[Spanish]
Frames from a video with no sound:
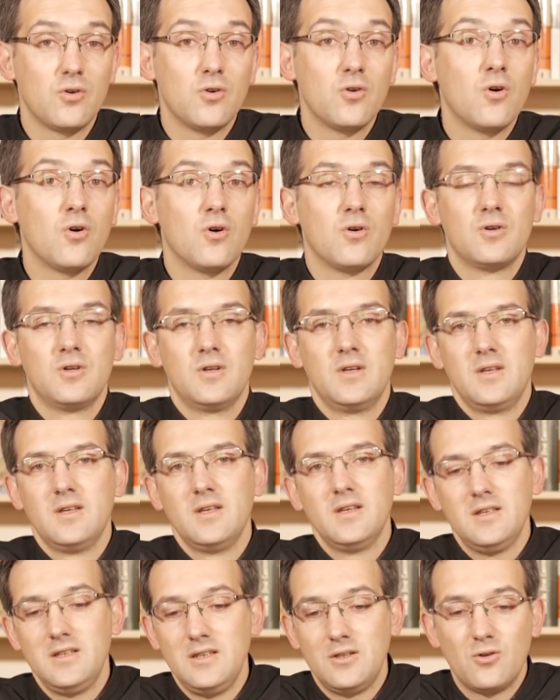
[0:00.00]
no.
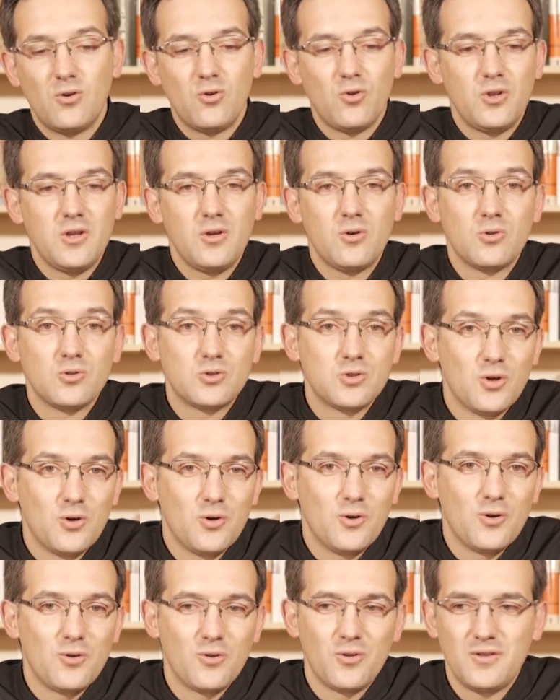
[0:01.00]
Y no lo digo
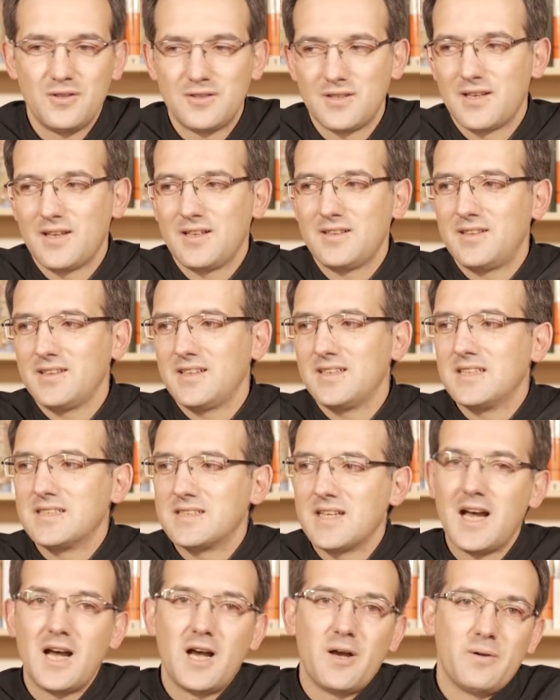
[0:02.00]
yo, lo dice gente que
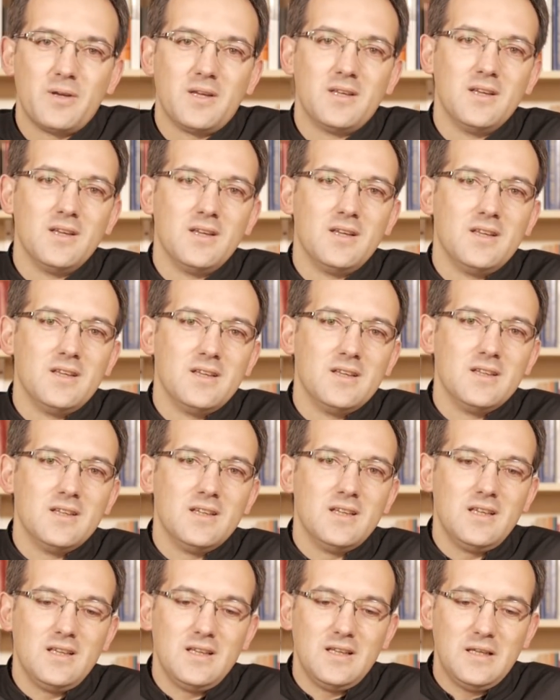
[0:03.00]
sabe
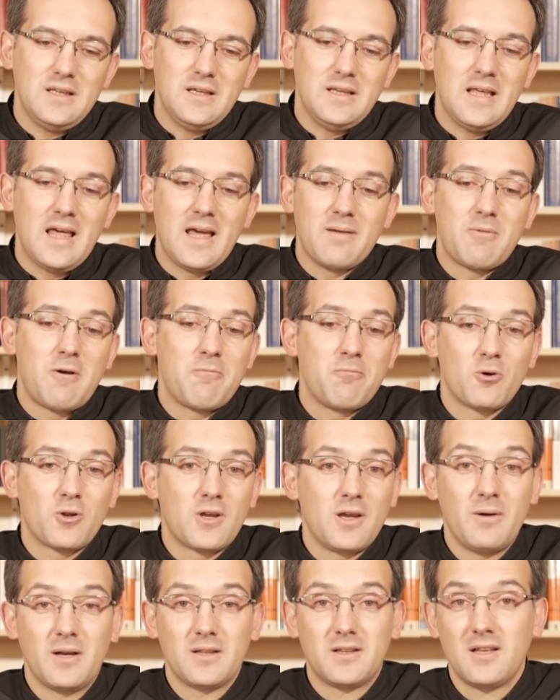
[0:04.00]
y, además
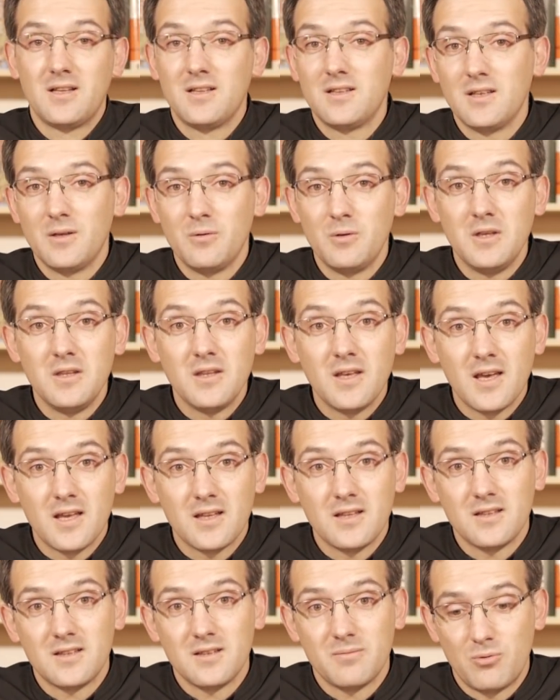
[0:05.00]
porque es bastante
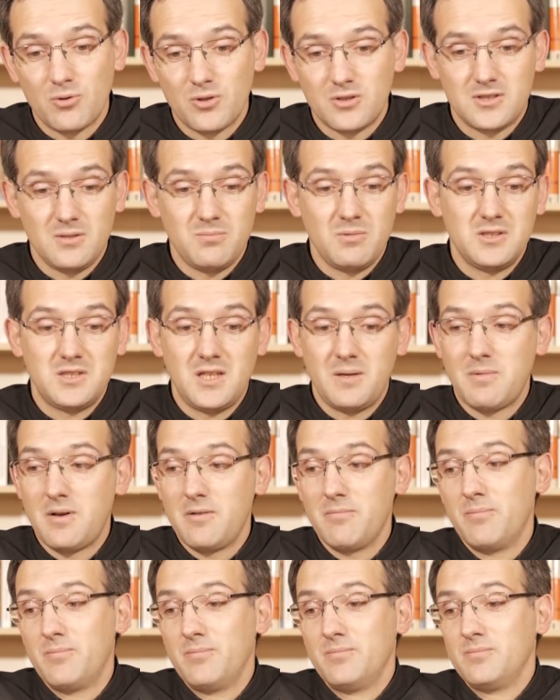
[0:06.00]
evidente, porque si me,
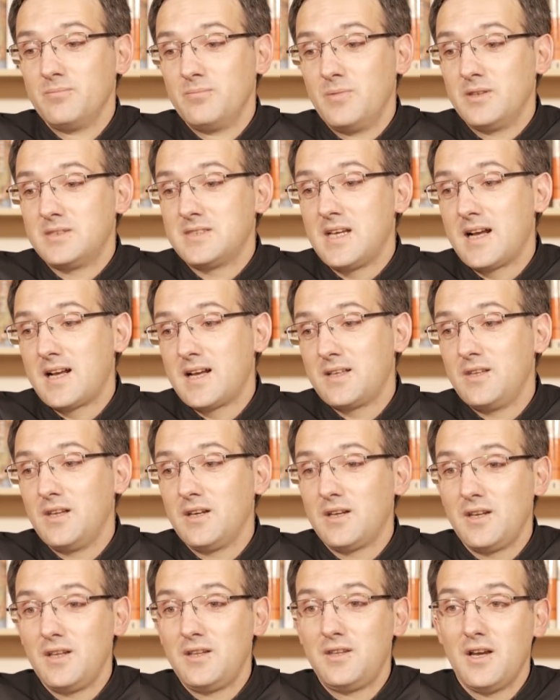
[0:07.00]
llevan, me sacan
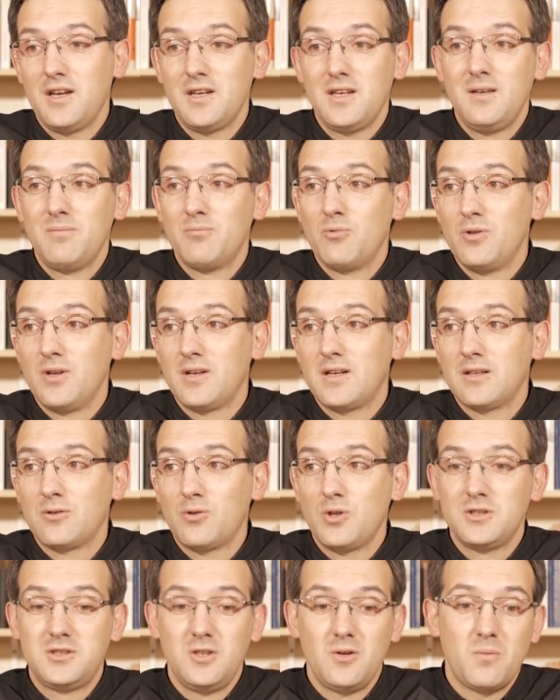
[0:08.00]
del cristianismo, del
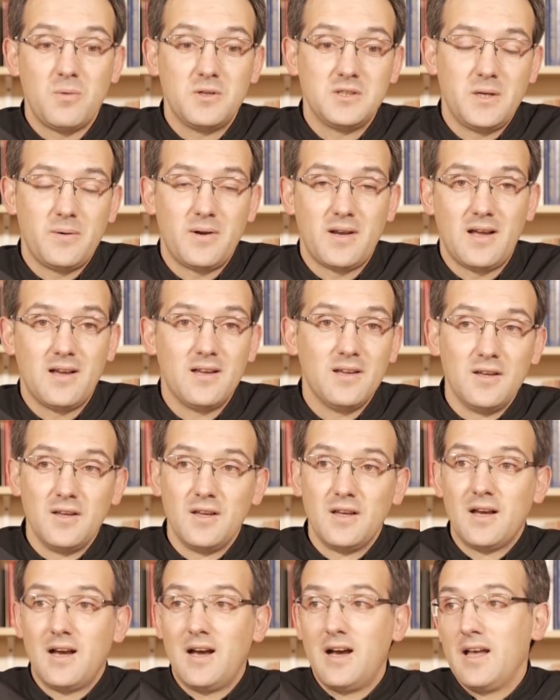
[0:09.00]
catolicismo, me llevan a,
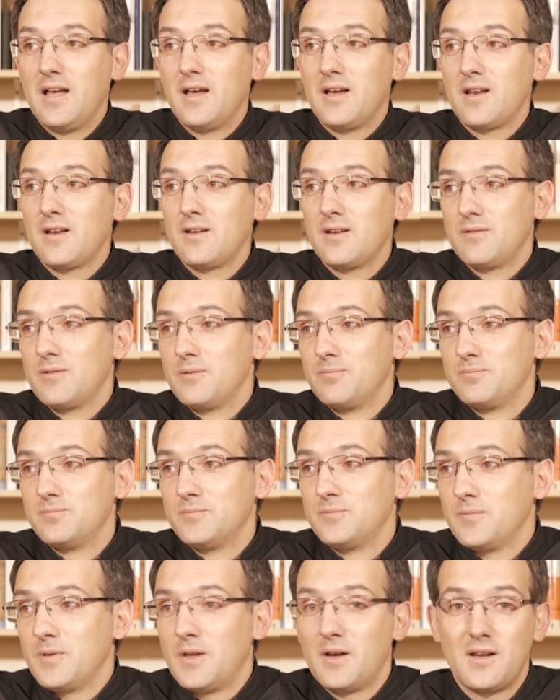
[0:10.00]
eh,
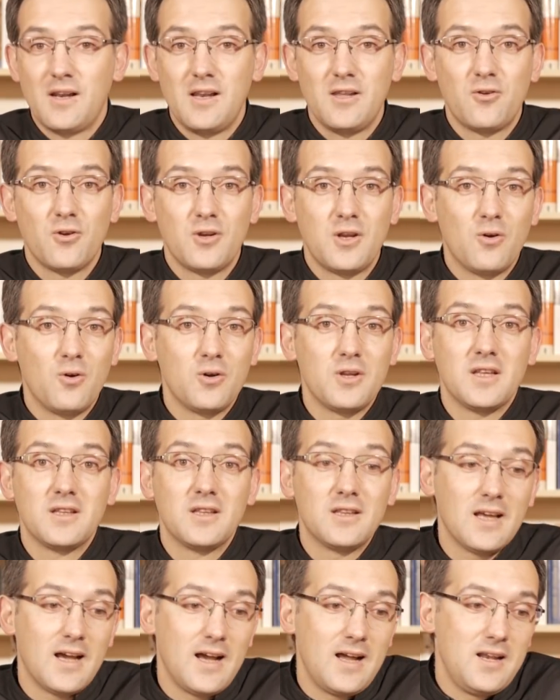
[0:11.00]
religiones
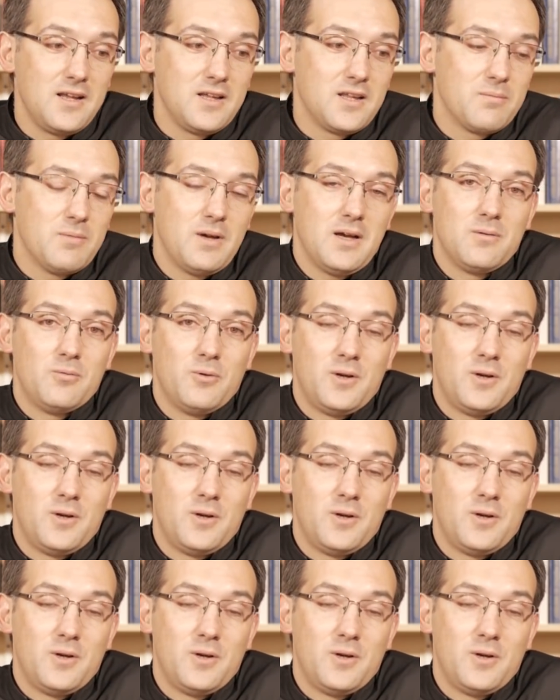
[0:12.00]
orientales y demás.